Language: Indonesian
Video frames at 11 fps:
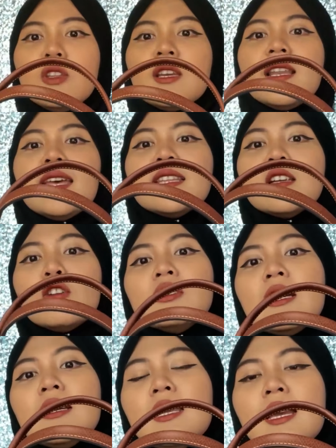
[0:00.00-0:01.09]
aja kelihatan
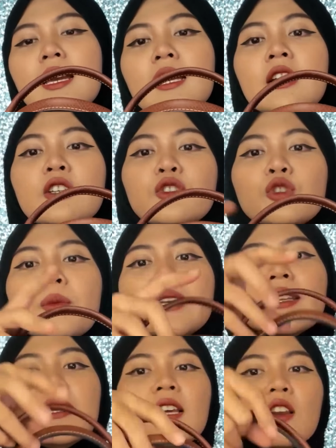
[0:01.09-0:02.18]
kotaknya cuman
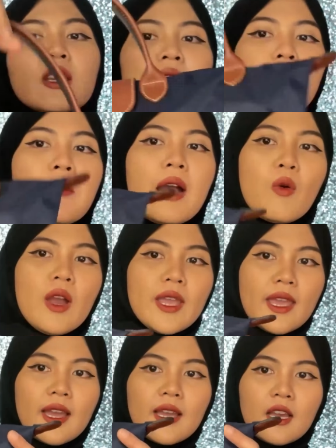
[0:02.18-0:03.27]
kan kalau kita bawa
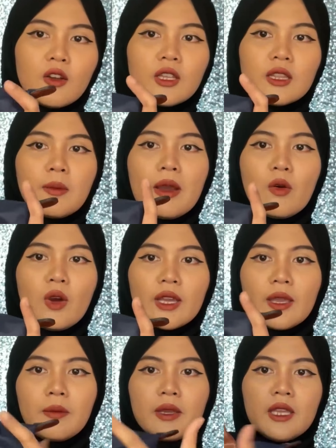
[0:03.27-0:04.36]
ya kalau kita bawa
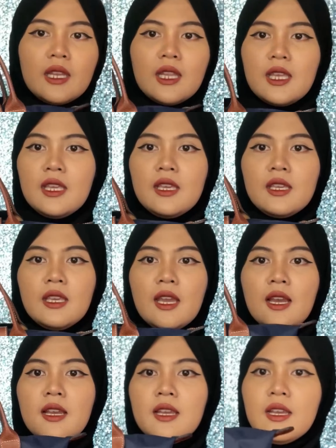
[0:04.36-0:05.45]
kayak begini
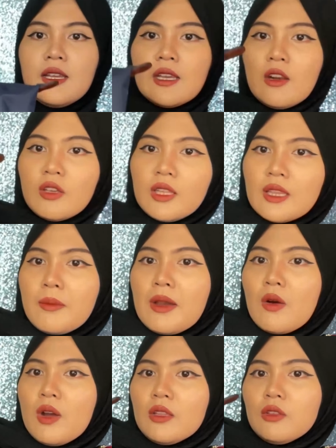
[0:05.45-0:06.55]
ya kalau kita
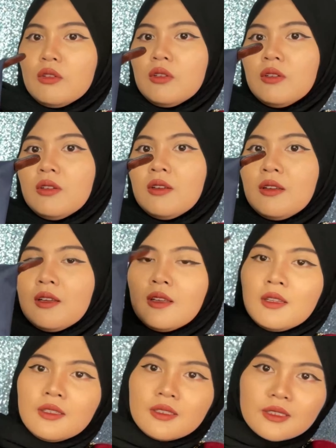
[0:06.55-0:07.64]
bawa tuh
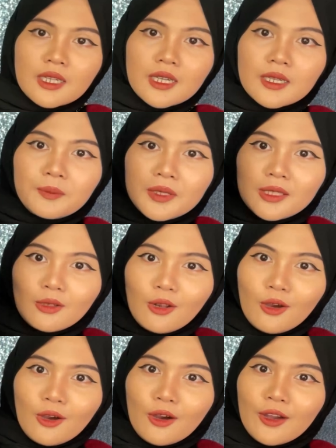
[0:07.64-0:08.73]
cakep gitu
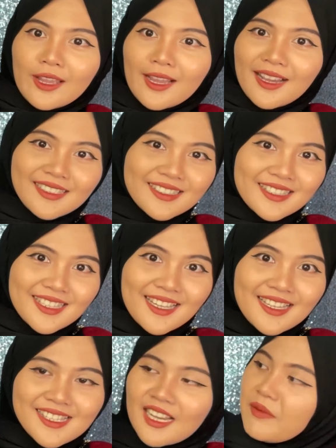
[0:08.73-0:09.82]
loh ya nggak
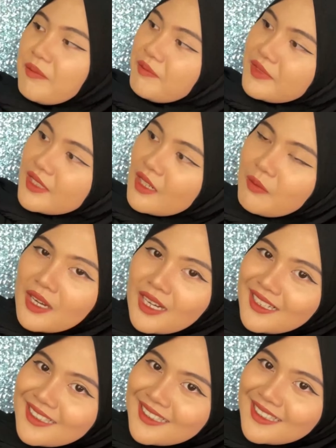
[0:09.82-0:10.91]
sih cakep cakep
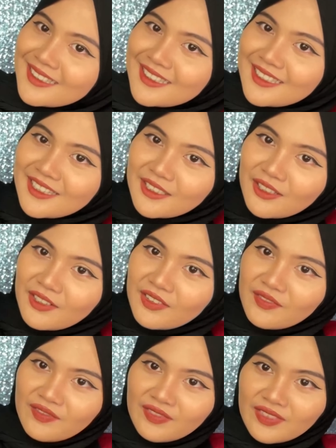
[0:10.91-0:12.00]
banget gitu